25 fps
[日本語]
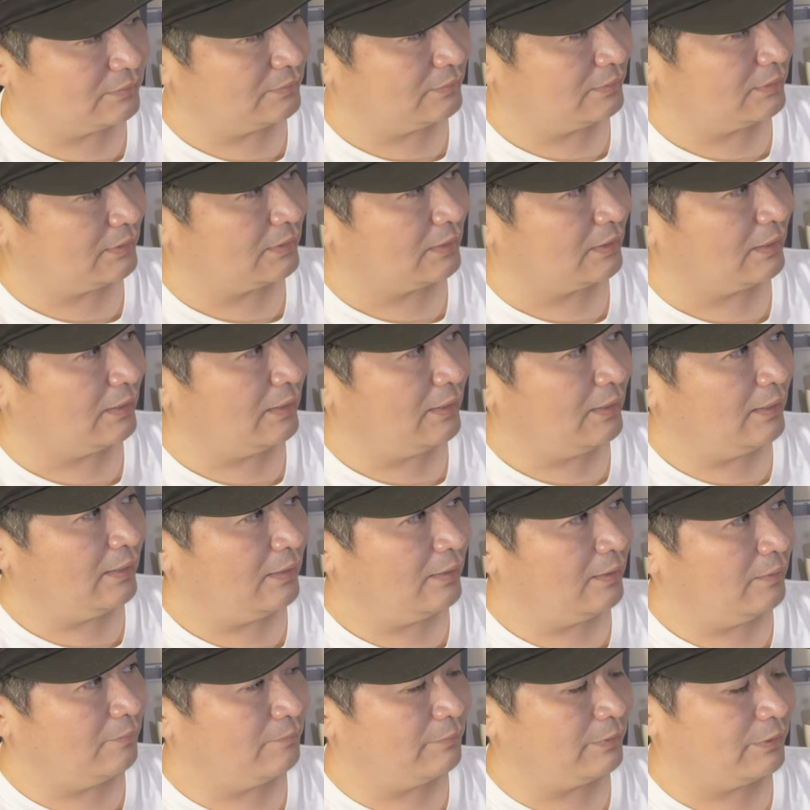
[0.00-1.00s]
だから、
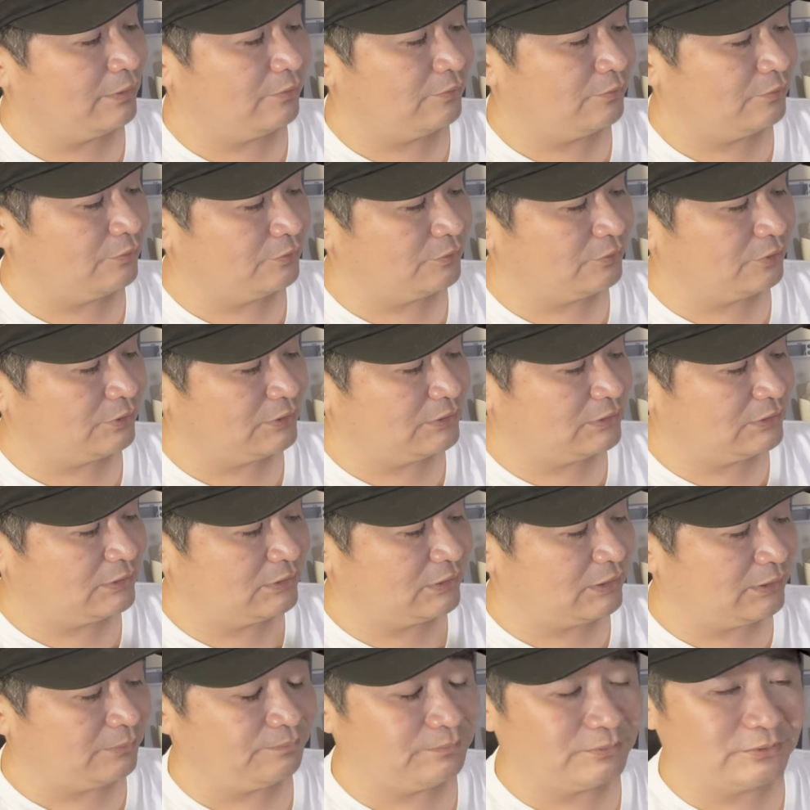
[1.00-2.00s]
まあ、本当に
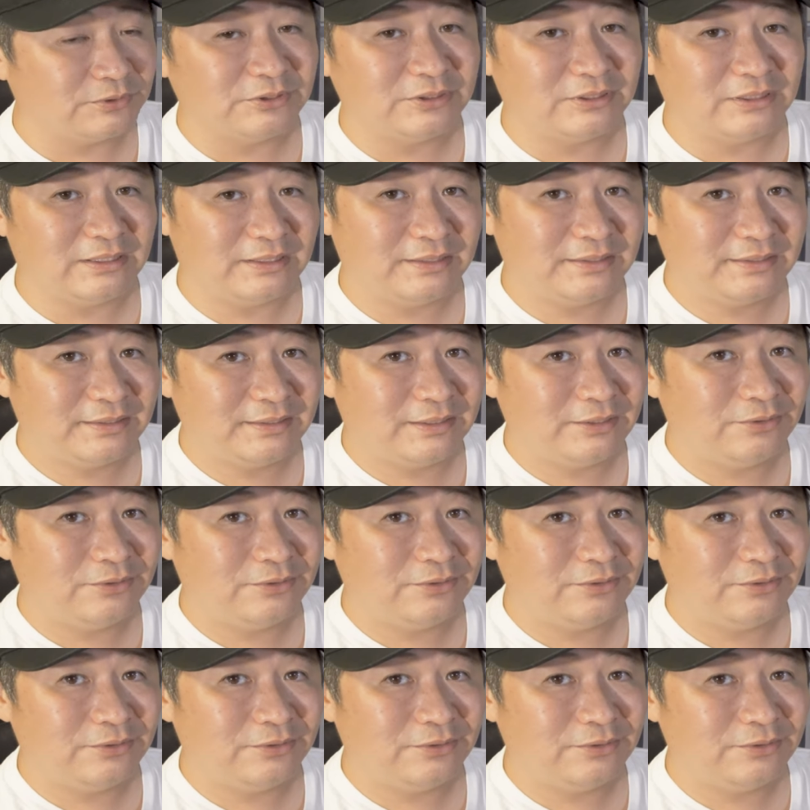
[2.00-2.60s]
シンプルに